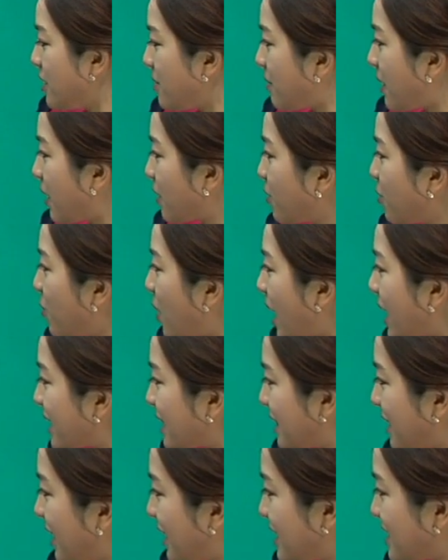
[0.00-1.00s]
바로
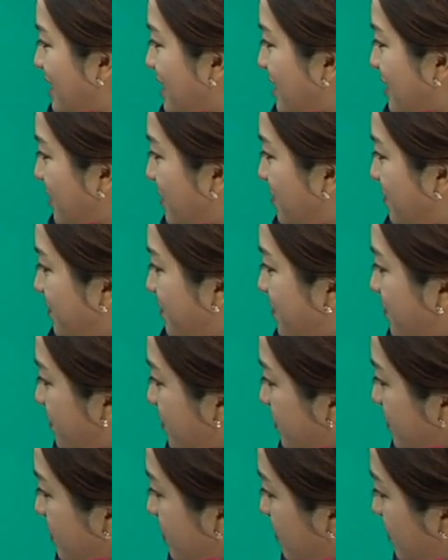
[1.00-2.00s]
white lies죠.
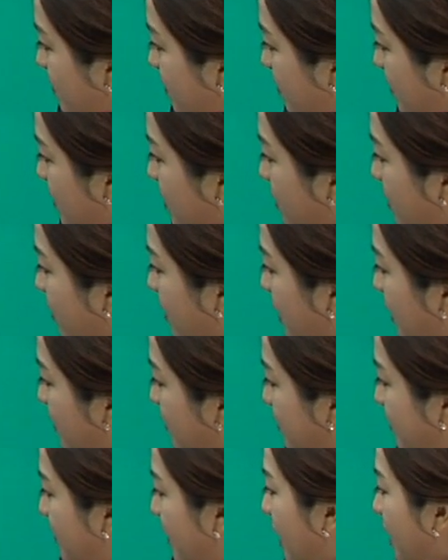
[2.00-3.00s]

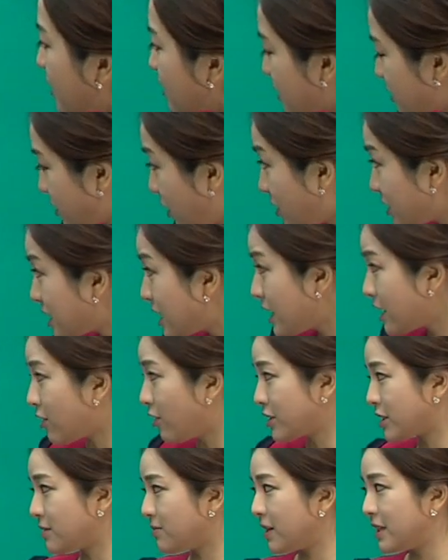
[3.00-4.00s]
음. 그래서 선의의
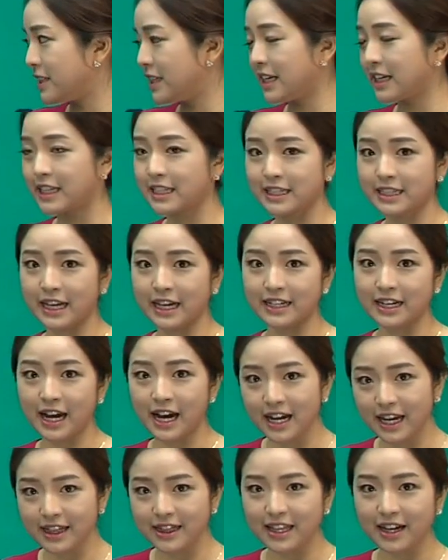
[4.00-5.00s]
거짓말 이야기를 난
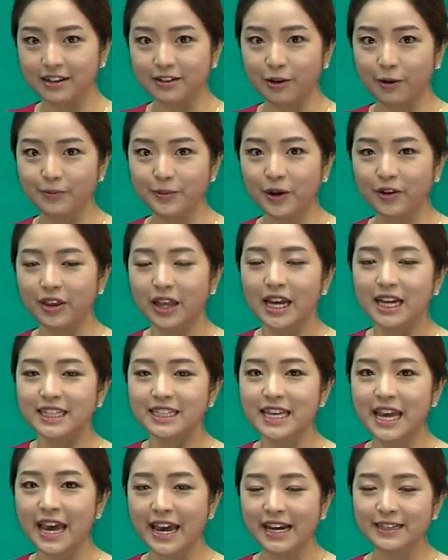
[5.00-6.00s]
하겠다 그러면
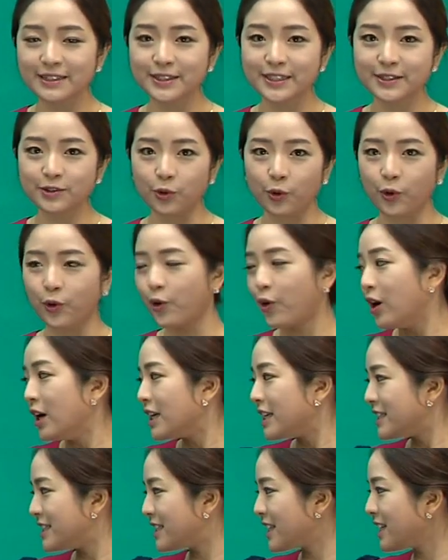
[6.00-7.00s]
예시도
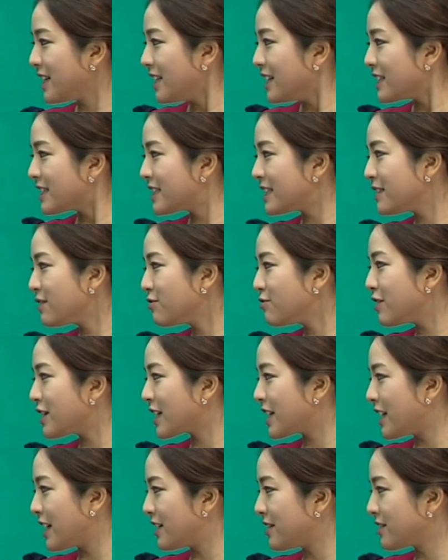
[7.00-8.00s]
이제
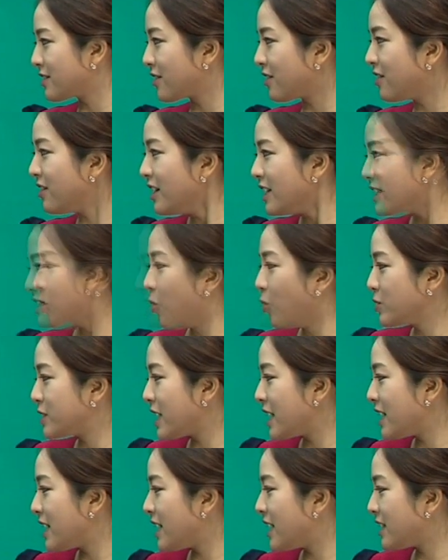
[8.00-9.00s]
친구에게 예를 들어
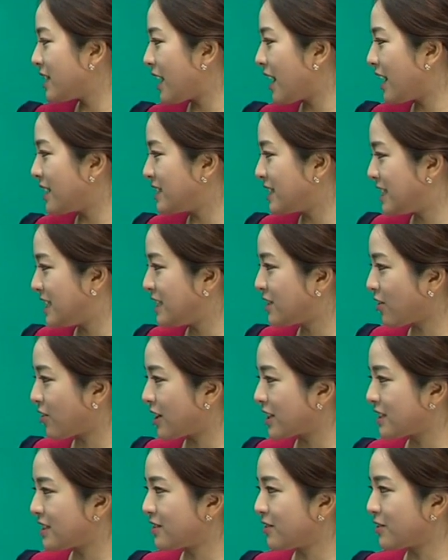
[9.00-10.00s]
옷에 대한 지적
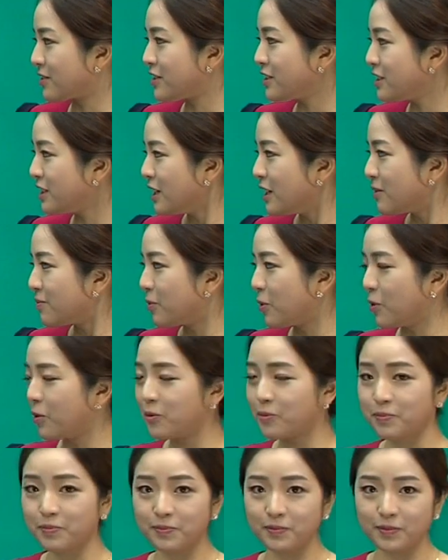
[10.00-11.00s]
같은 것을
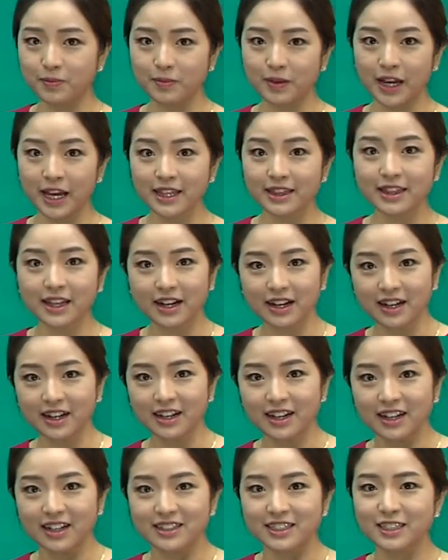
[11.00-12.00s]
뭐
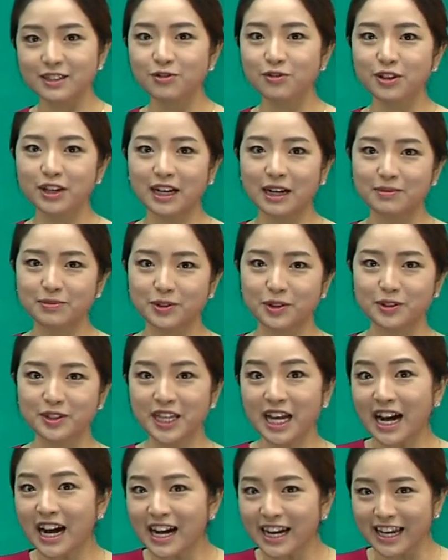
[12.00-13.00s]
했다가 친구의 감정을
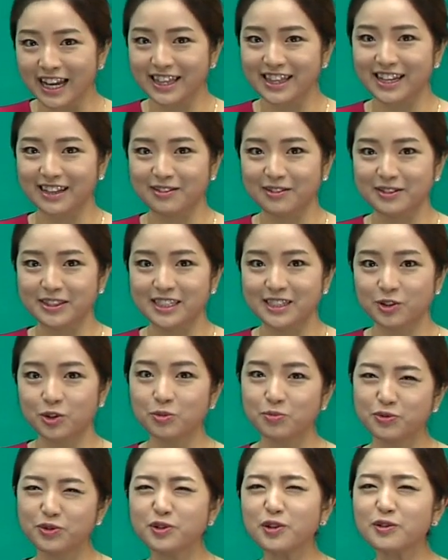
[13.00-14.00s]
상하게 했다든지
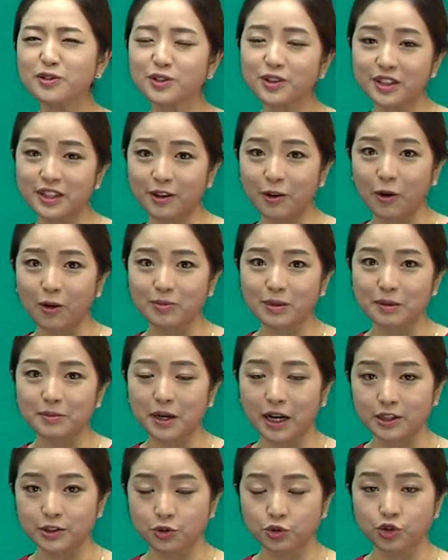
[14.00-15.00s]
좀 부정적인 경험담이
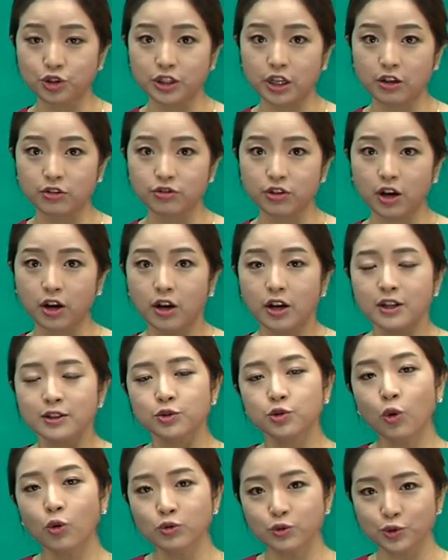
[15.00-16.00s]
갈 수도 있겠고요.
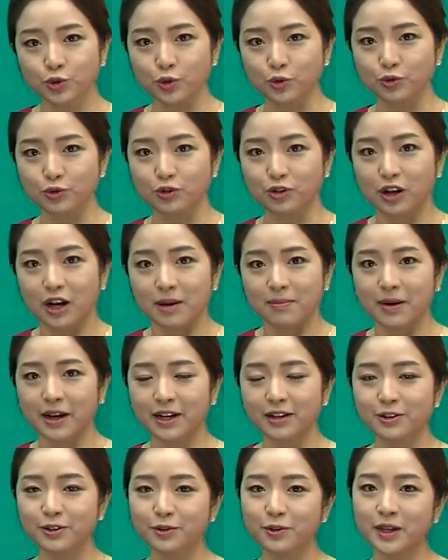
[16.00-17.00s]
좋은 쪽으로
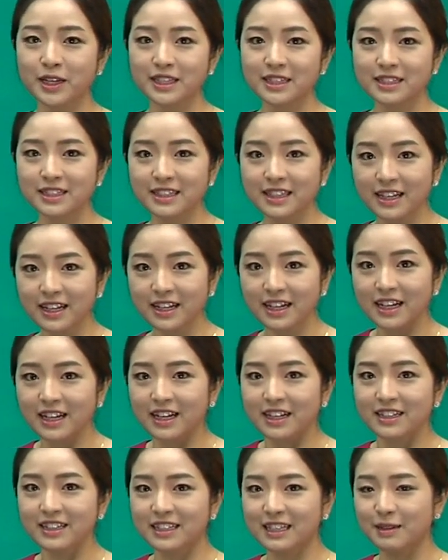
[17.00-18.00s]
말하려고 했는데
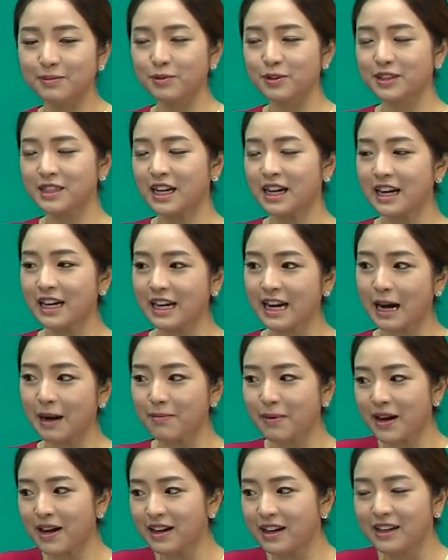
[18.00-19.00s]
그 기분이
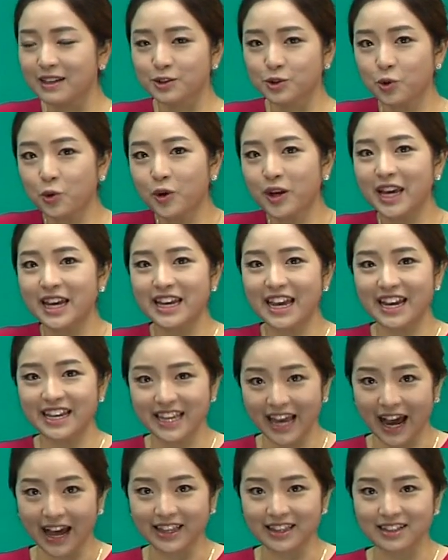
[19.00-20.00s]
상할까봐 좋게
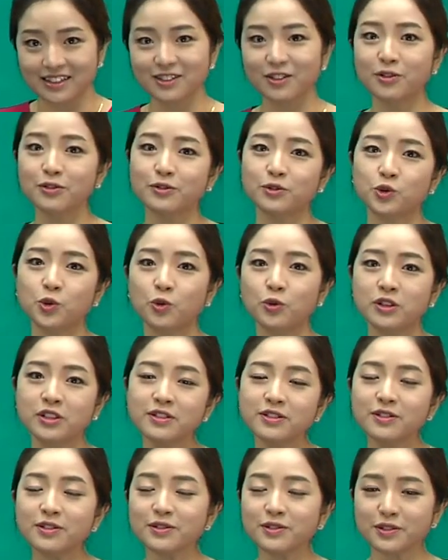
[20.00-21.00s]
얘기한 그런
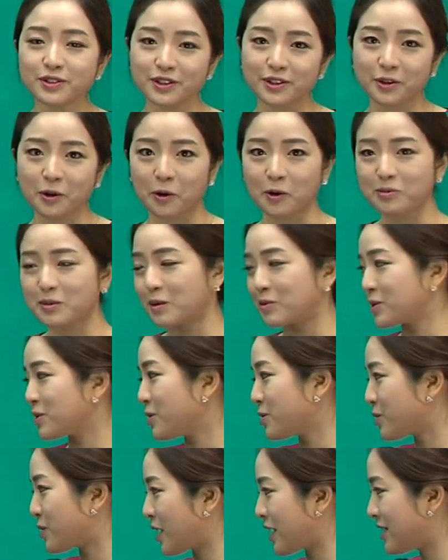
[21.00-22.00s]
긍정적인 경험담을
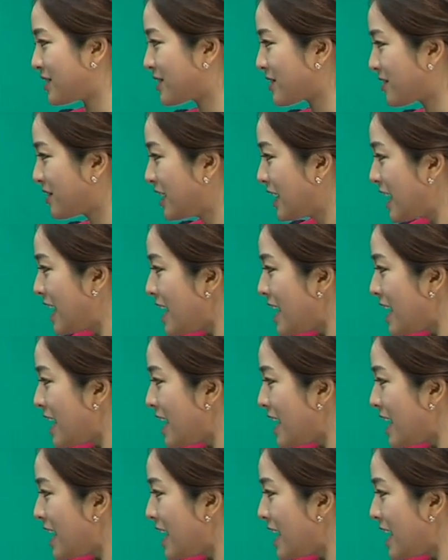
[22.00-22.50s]
써도 되겠죠.